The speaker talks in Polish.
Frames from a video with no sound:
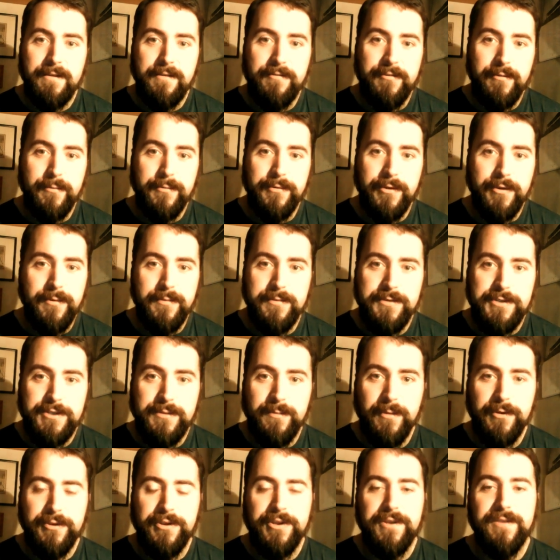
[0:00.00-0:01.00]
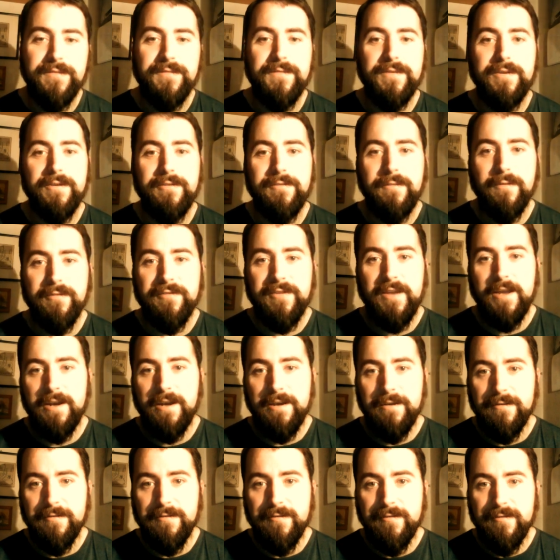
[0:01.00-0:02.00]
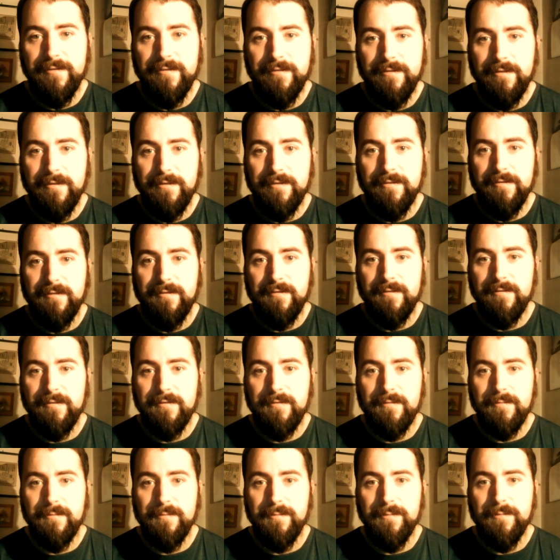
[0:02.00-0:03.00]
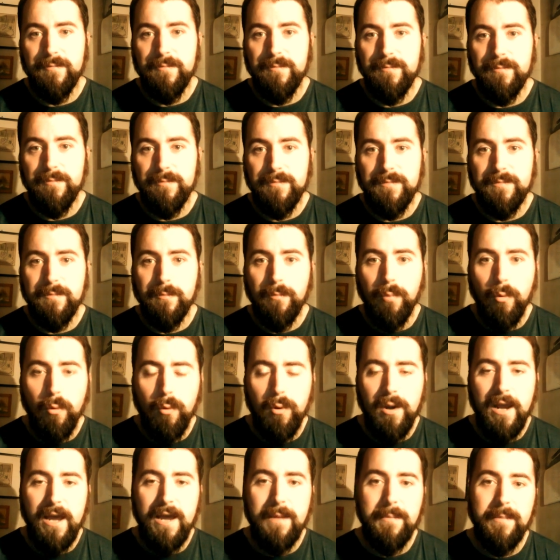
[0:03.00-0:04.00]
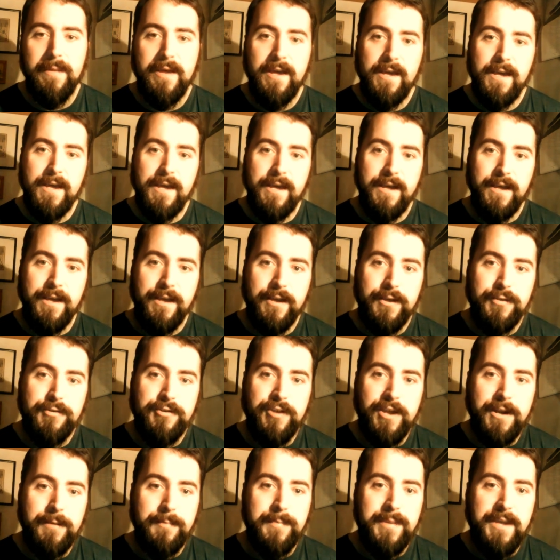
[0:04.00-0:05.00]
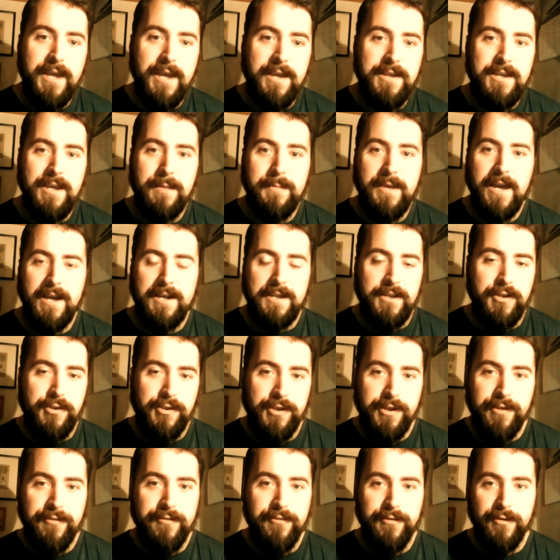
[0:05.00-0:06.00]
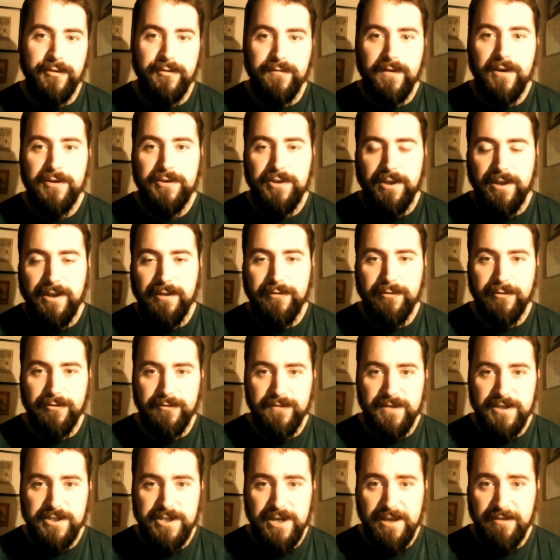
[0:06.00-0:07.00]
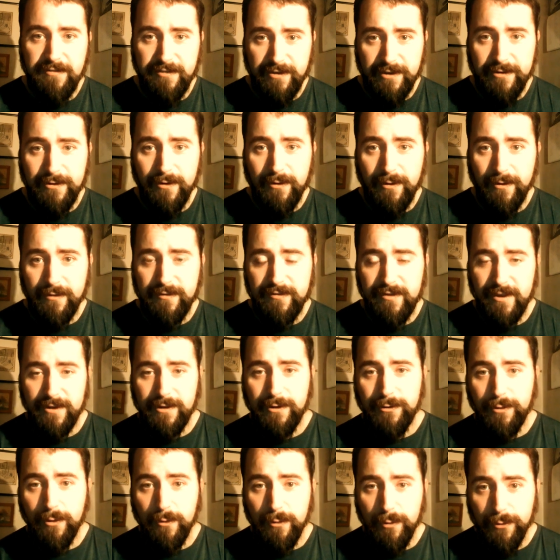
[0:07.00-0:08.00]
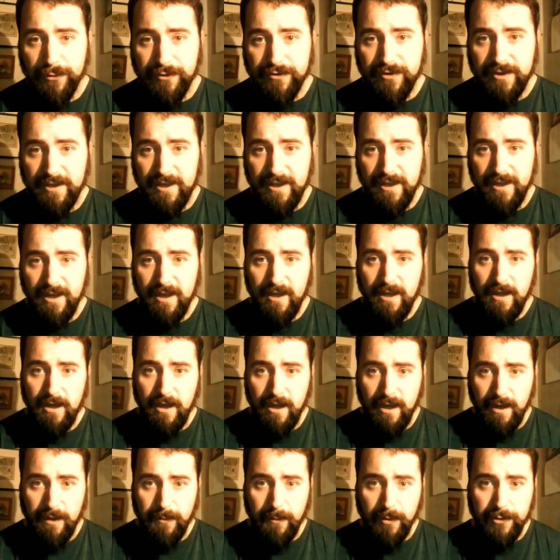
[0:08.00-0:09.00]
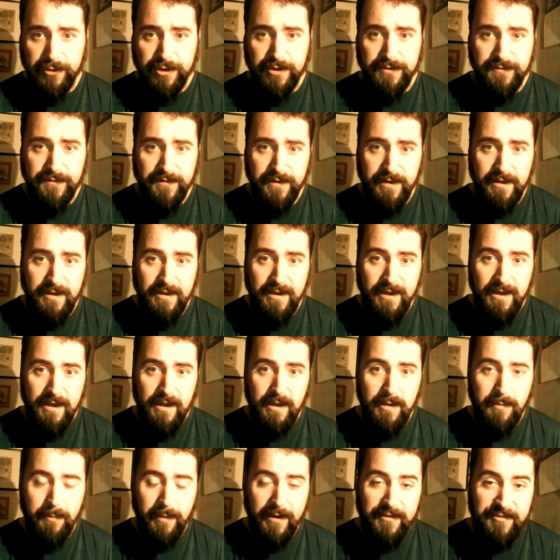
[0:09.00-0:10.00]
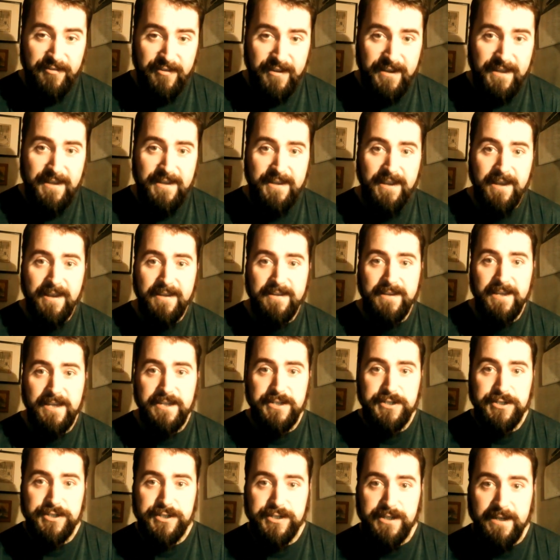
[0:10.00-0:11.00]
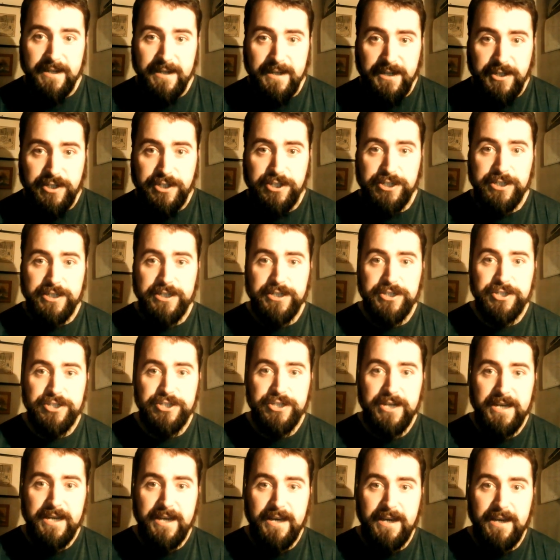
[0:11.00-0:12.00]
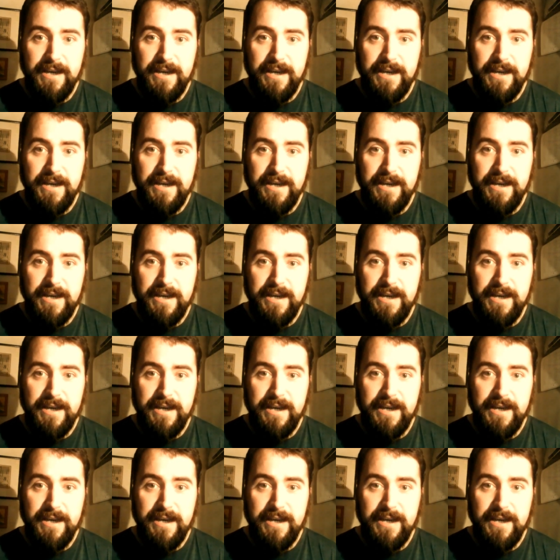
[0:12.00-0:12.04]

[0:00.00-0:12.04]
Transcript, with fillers: Są to czy motywy związane z, z bólem, e, cierpieniem jakichś istot właśnie ni to zwierzęcych do końca, ni to ludzkich, e, motywy pasyjne też, e, krzyż